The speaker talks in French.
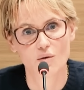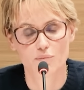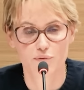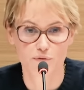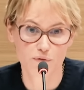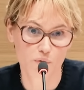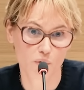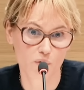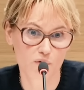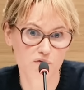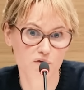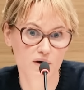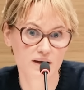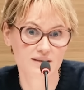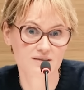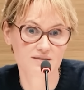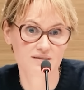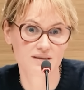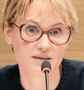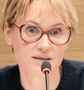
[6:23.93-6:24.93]
plus
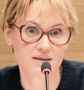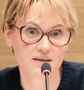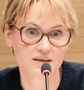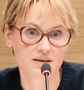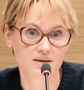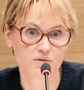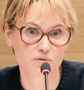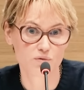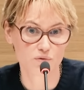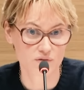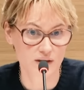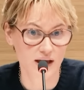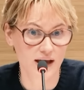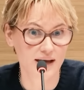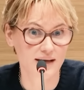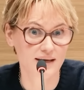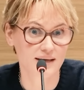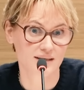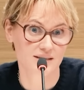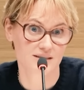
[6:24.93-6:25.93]
convoité, nous a
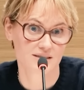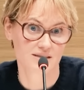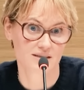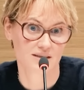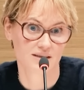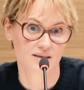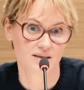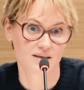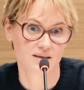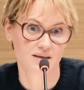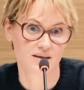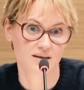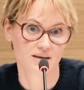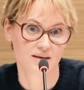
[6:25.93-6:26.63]
agressés.